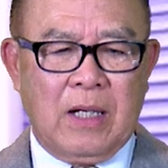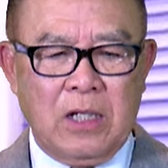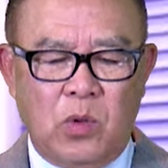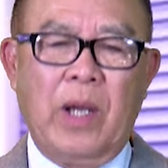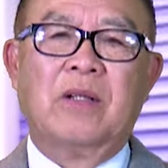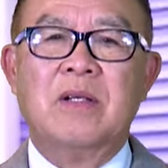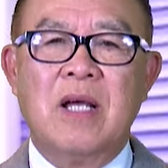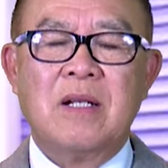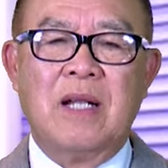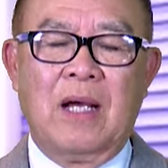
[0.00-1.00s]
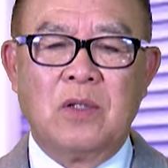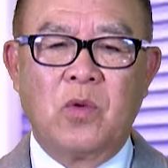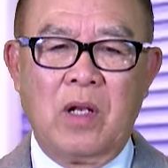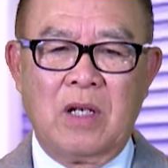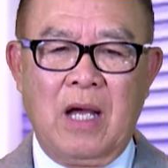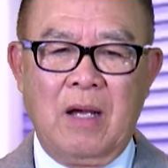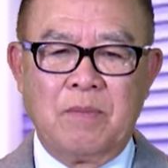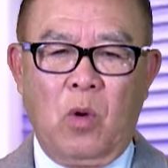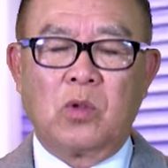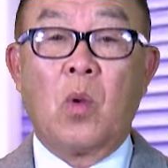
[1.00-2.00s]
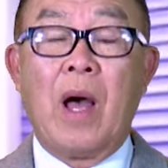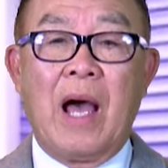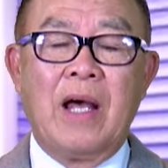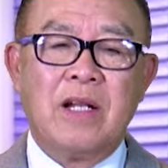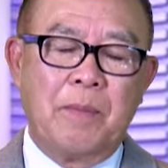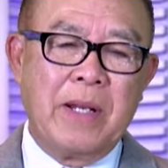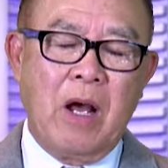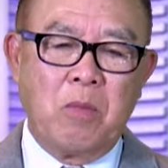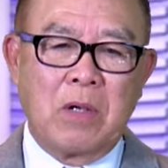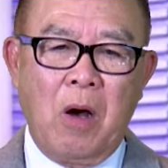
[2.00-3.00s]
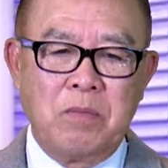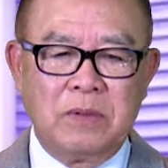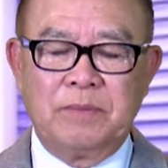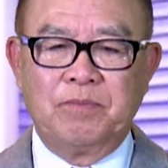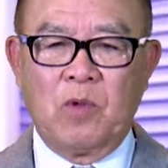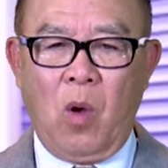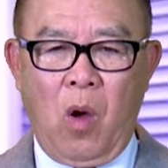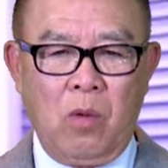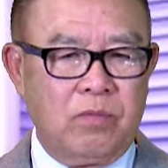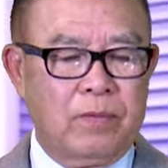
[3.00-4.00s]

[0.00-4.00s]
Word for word: Cái chuyện thứ nhất là cái chuyện là một tòa án ở bên Hồng Kông á, họ